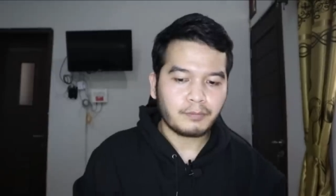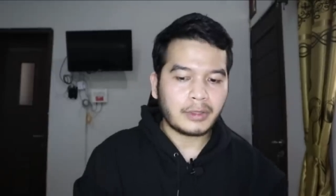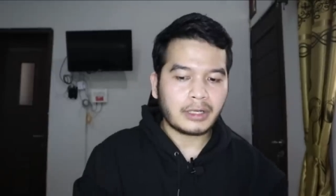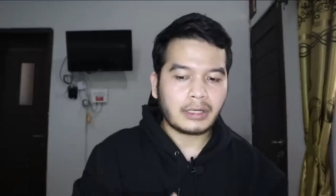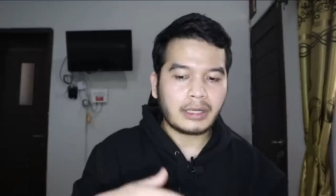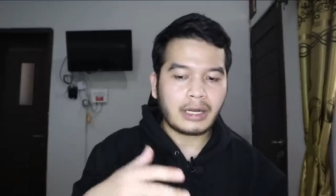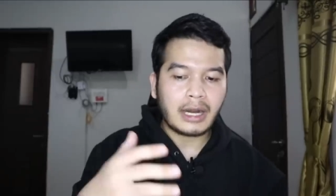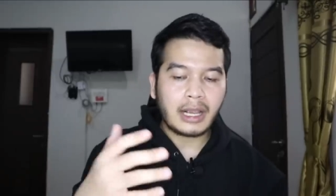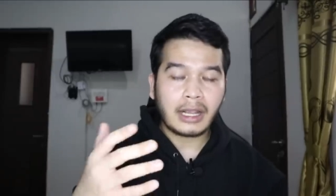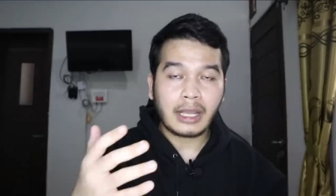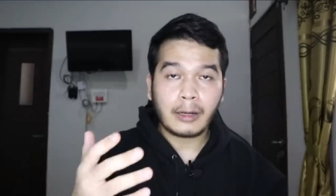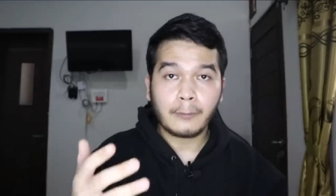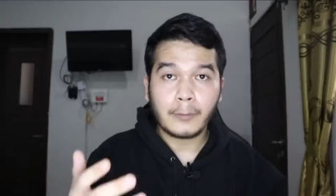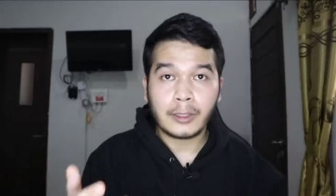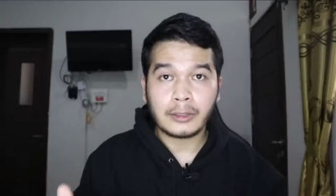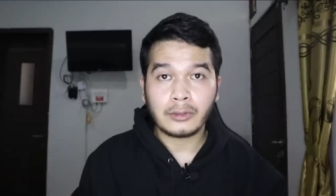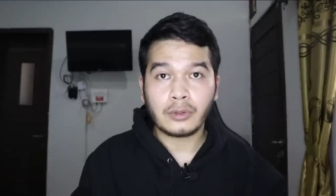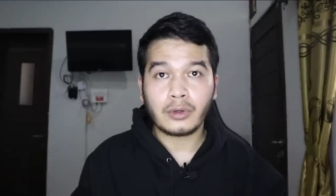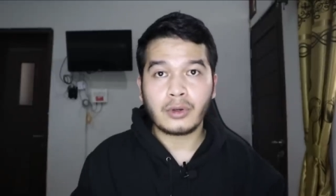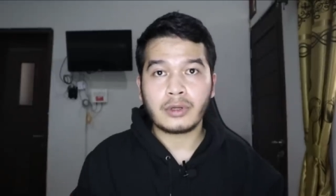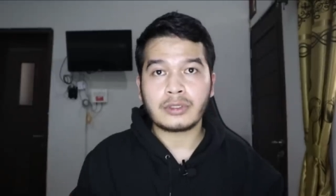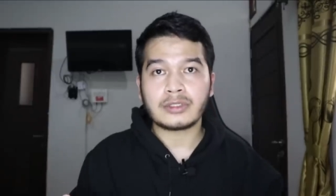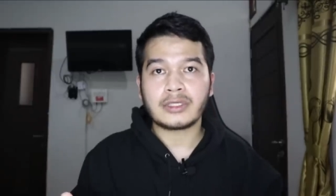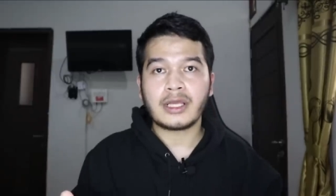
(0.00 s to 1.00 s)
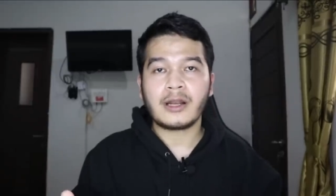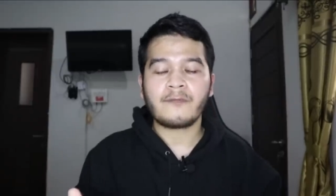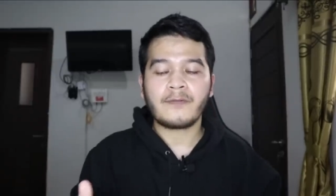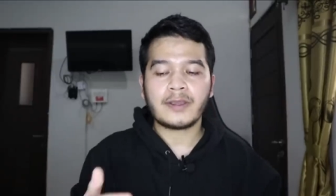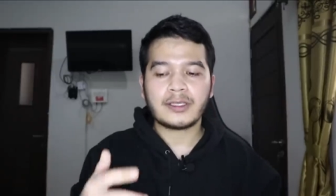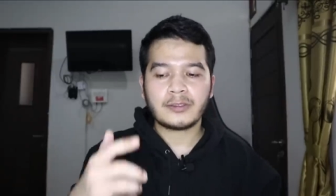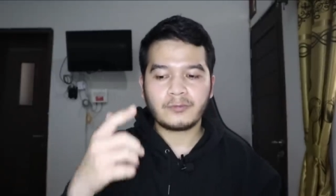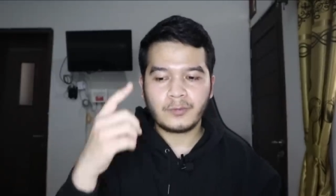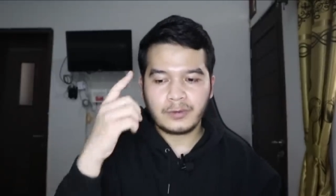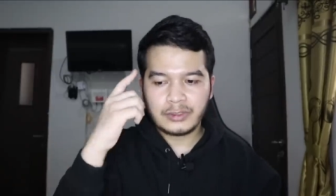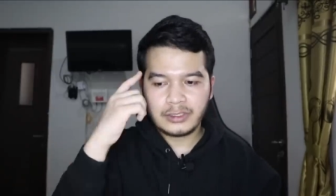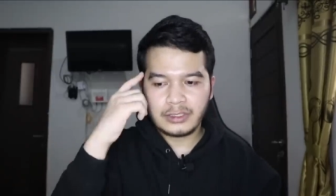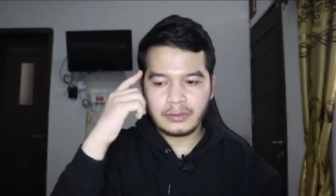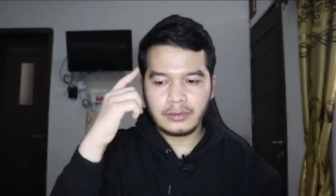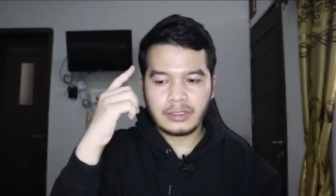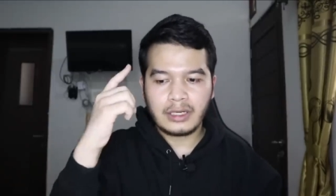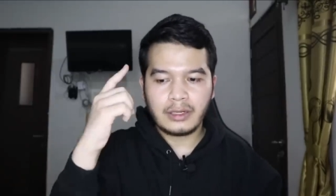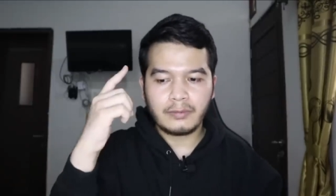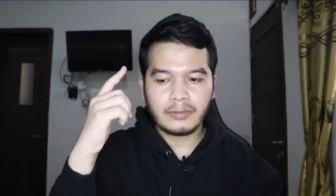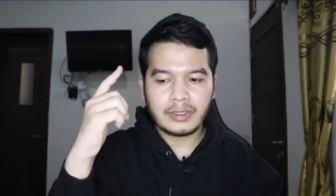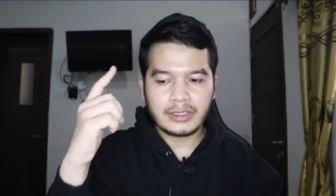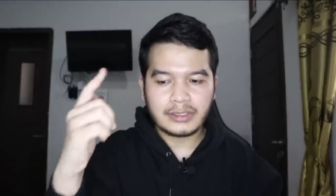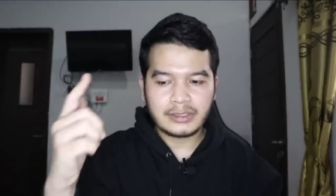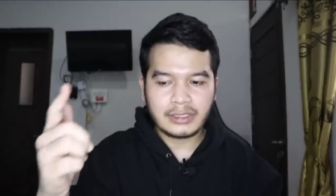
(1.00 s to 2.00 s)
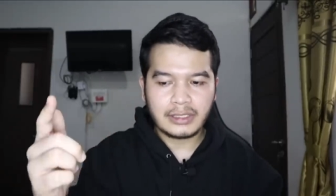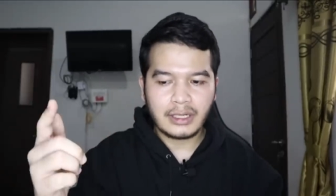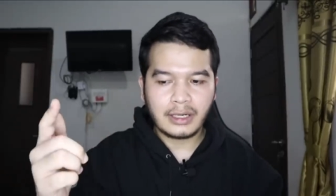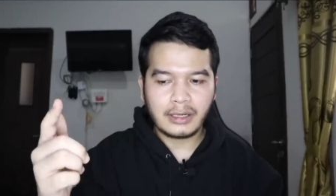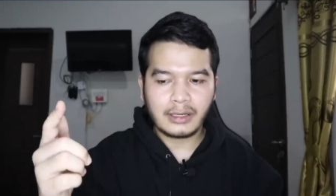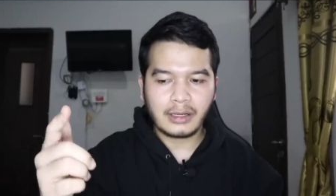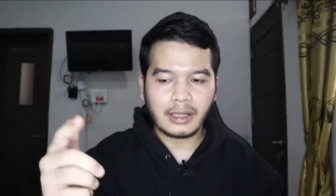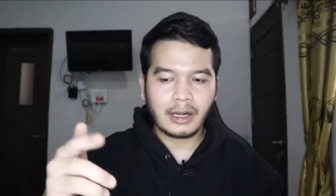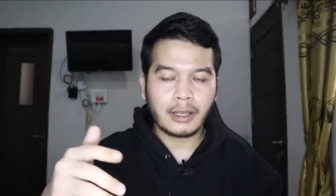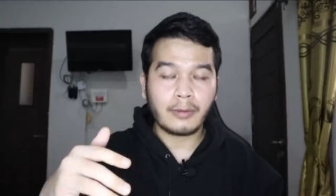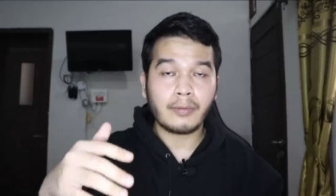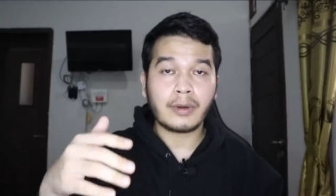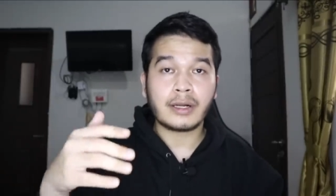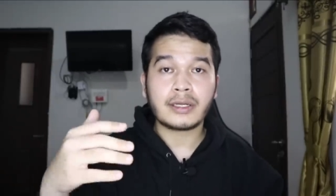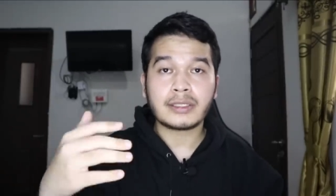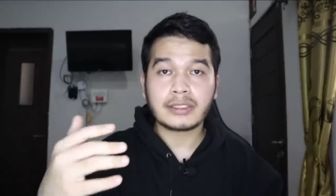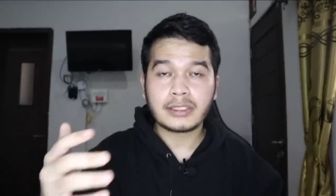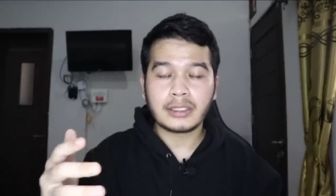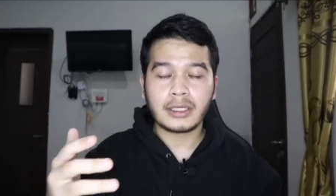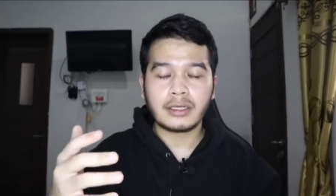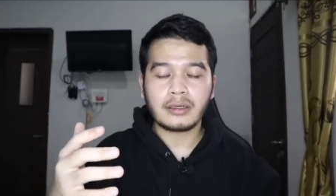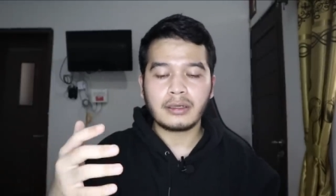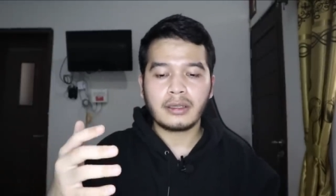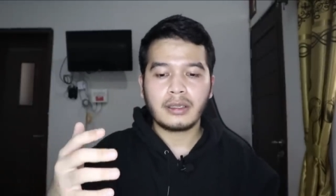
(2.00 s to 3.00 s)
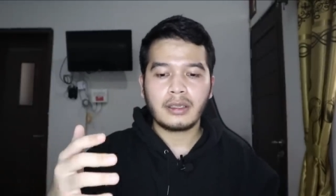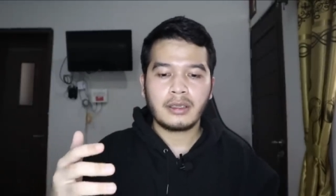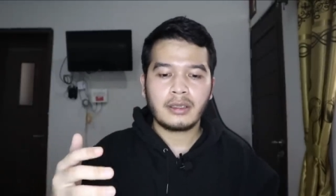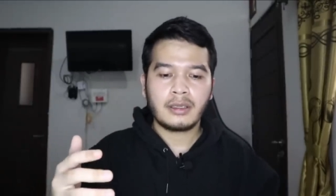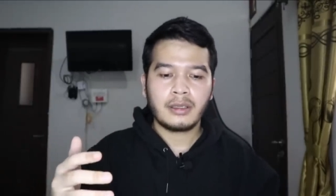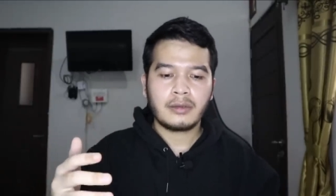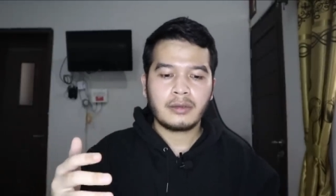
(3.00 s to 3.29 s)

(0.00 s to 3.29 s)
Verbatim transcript: Pergerakan Beto Gonçalves, visi dan misi dari Kleberson